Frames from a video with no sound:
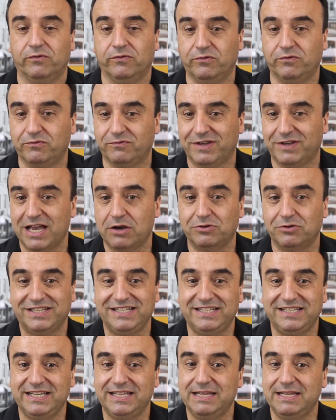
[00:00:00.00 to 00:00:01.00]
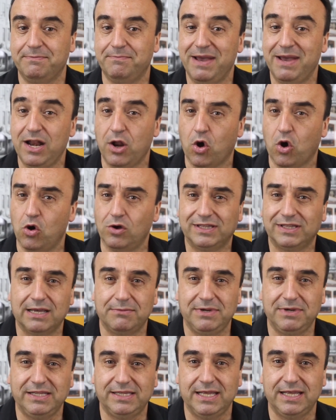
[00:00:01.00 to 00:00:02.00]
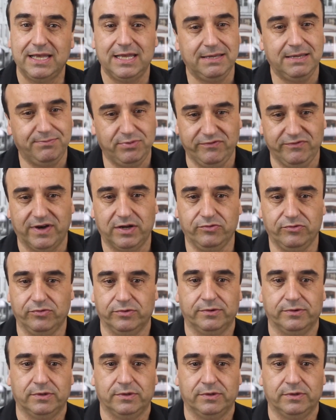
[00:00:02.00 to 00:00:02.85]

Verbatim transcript: vous vous garantissez des belles rentabilités et plus value